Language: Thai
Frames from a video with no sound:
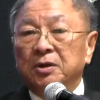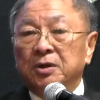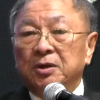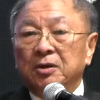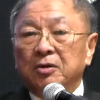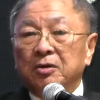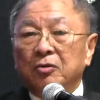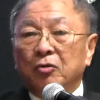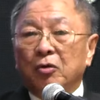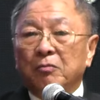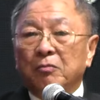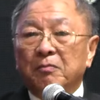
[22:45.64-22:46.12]

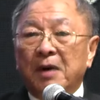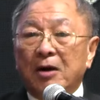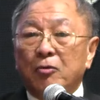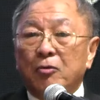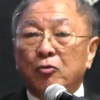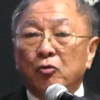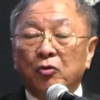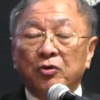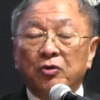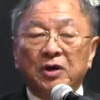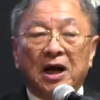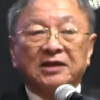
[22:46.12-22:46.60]
คนบางค
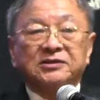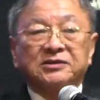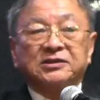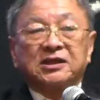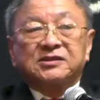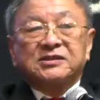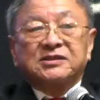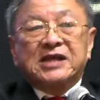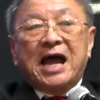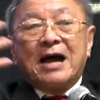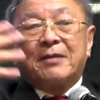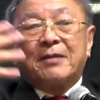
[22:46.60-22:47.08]
นอาจจะ
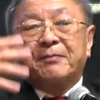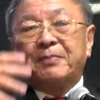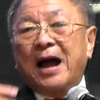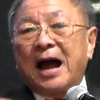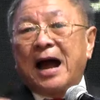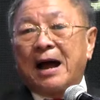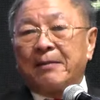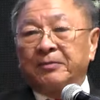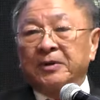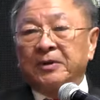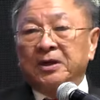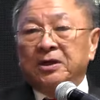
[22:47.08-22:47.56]
สร้างภา
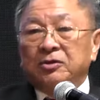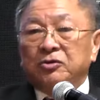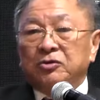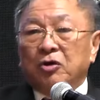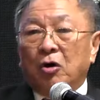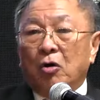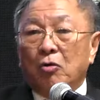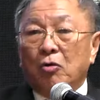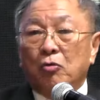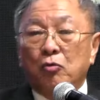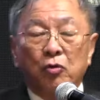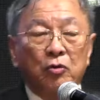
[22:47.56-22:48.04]
พต่
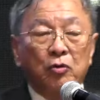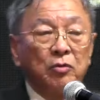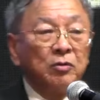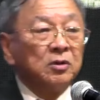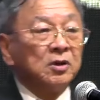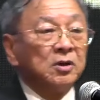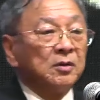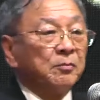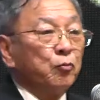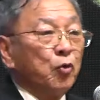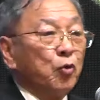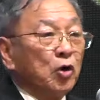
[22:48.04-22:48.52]
อคน
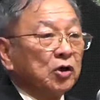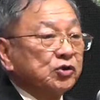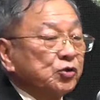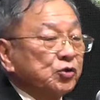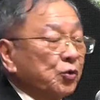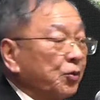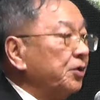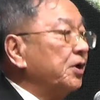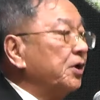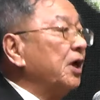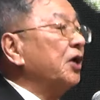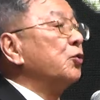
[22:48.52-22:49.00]
มวลช
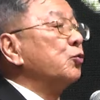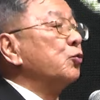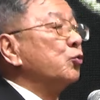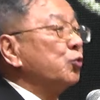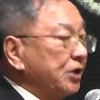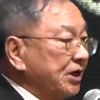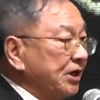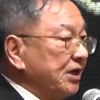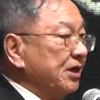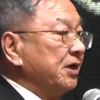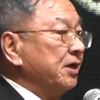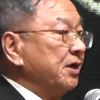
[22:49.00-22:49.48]
นได้ดู
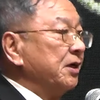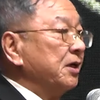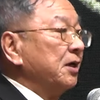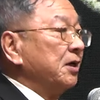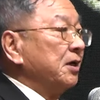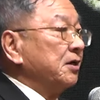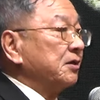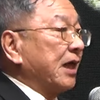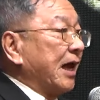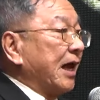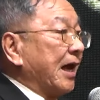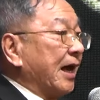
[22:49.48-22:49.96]
ดี
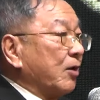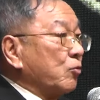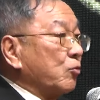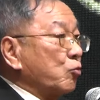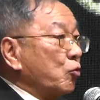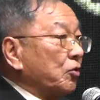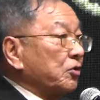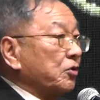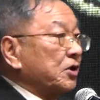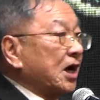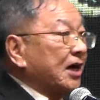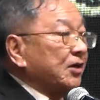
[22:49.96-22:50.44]
แต่ค
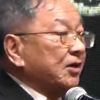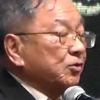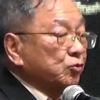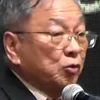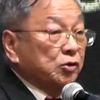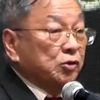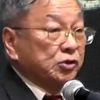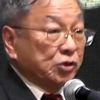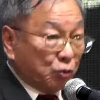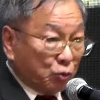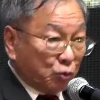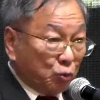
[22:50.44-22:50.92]
นใกล้ตัว
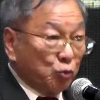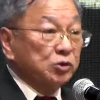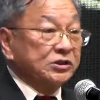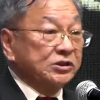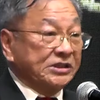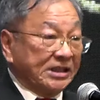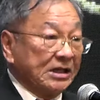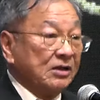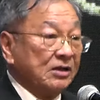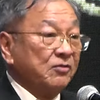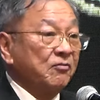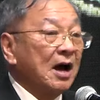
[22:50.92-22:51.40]
จะรู้จ
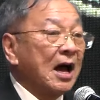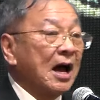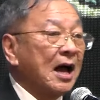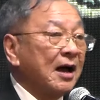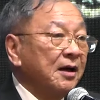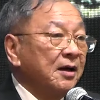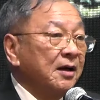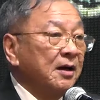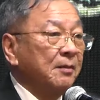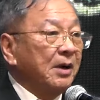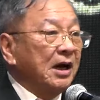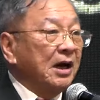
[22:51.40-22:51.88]
ริงว่า
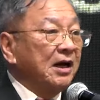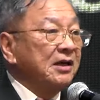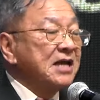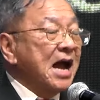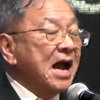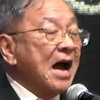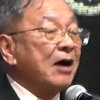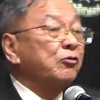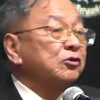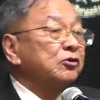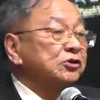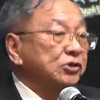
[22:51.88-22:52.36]
ภรรยา
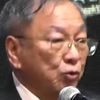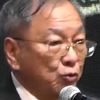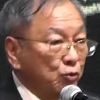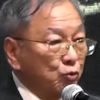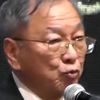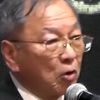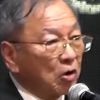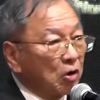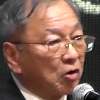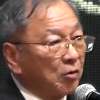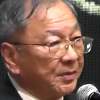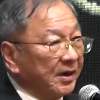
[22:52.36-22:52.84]
ก็จะรู้
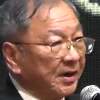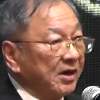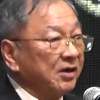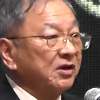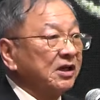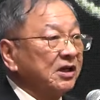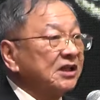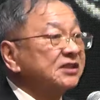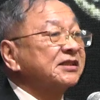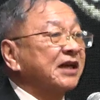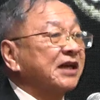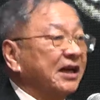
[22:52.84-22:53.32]
ว่าเขาเป็น
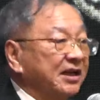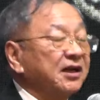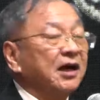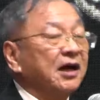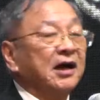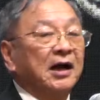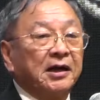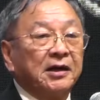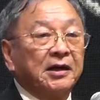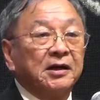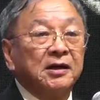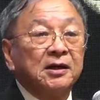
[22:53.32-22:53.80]
นิสัยยัง
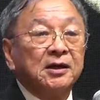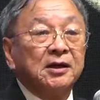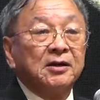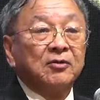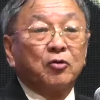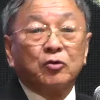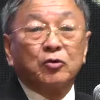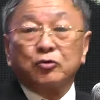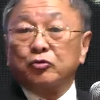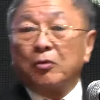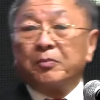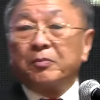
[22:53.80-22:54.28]
ไง ค
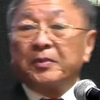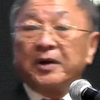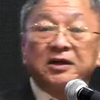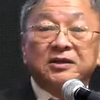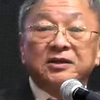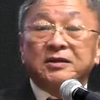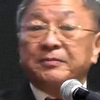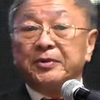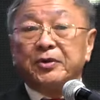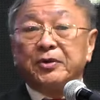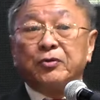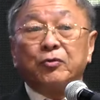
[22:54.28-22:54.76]
นทั่วไป
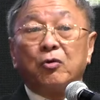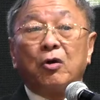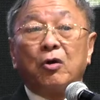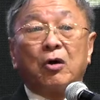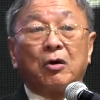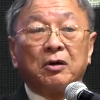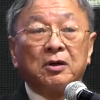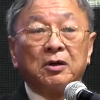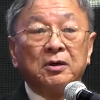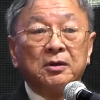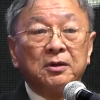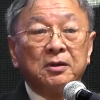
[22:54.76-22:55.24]
จะไม่รู้หรอก
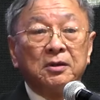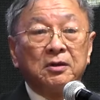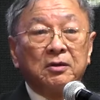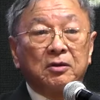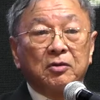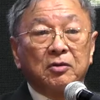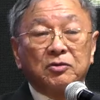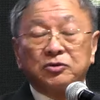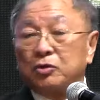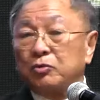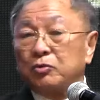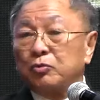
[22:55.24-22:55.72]

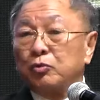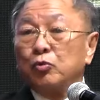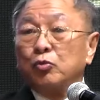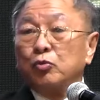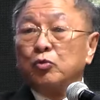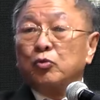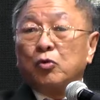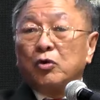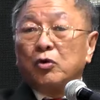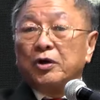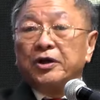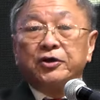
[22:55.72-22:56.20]
ก็จะดู
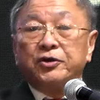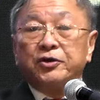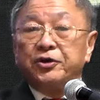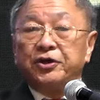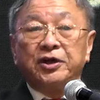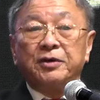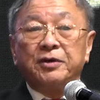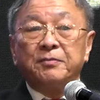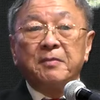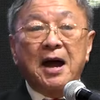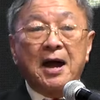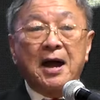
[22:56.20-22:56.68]
คนนี้ดี
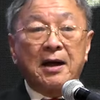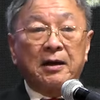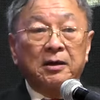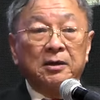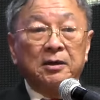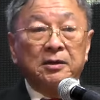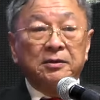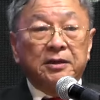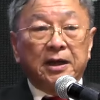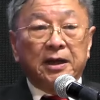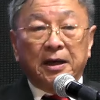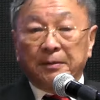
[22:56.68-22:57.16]
มาก
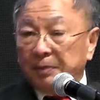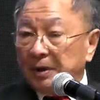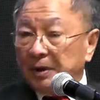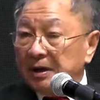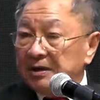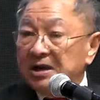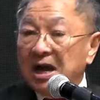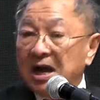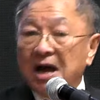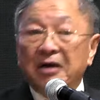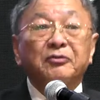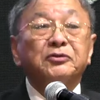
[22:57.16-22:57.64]
แต่ภรร
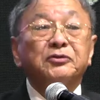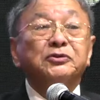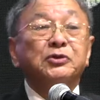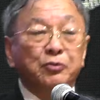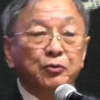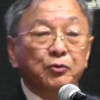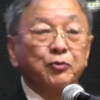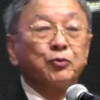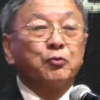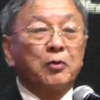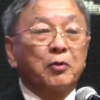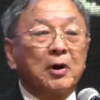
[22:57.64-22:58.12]
ยาก็จะ
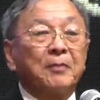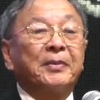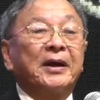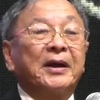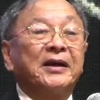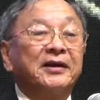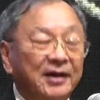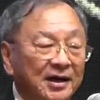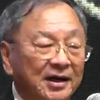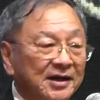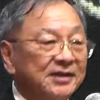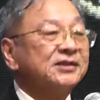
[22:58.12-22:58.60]
รู้ว่าเป็น
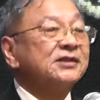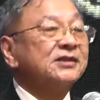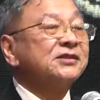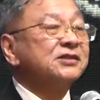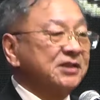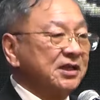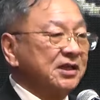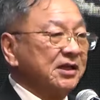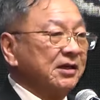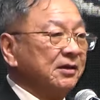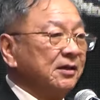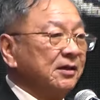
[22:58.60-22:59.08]
ยังไงจ
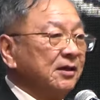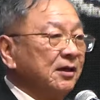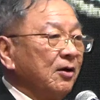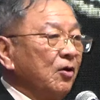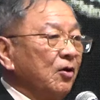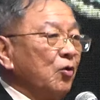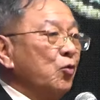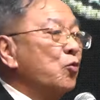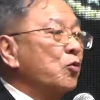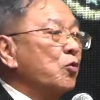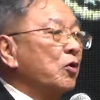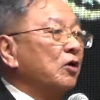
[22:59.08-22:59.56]
ริง ๆ
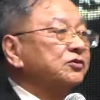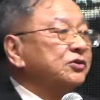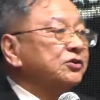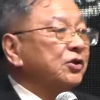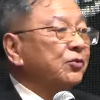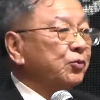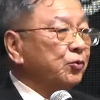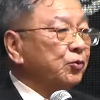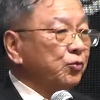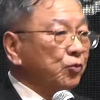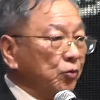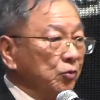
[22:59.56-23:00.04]
ลูกก็จะ
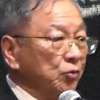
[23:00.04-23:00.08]
รู้